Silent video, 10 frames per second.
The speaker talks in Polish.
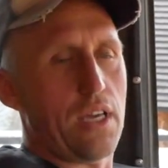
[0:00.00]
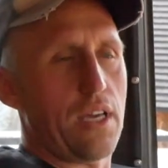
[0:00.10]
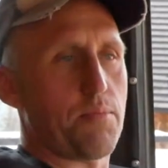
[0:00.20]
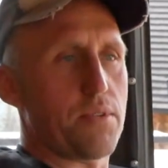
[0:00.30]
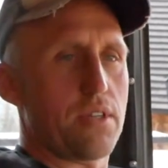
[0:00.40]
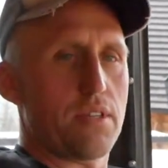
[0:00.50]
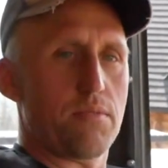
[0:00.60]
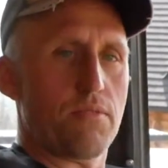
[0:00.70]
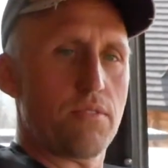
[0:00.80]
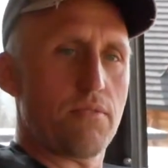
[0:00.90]
i
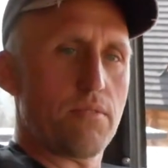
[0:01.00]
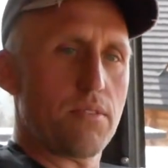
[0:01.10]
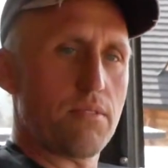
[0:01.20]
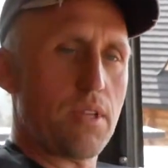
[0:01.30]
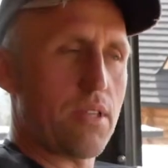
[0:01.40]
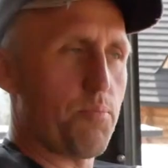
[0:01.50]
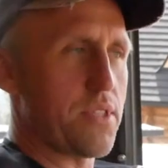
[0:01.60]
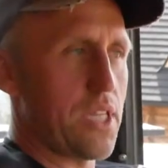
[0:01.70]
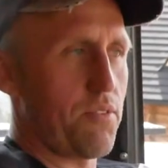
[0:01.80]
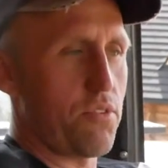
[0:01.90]
jakby e, na, na
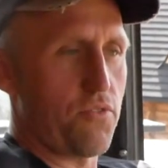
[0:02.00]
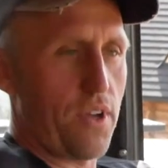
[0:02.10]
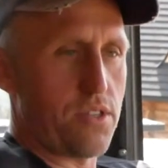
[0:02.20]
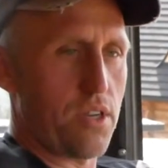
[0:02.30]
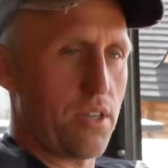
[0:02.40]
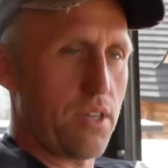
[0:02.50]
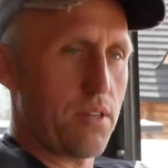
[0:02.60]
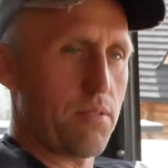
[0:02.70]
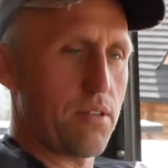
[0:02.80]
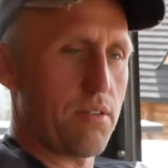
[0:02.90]
podstawie
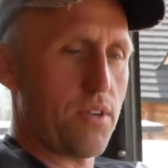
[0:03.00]
doświadczenia e,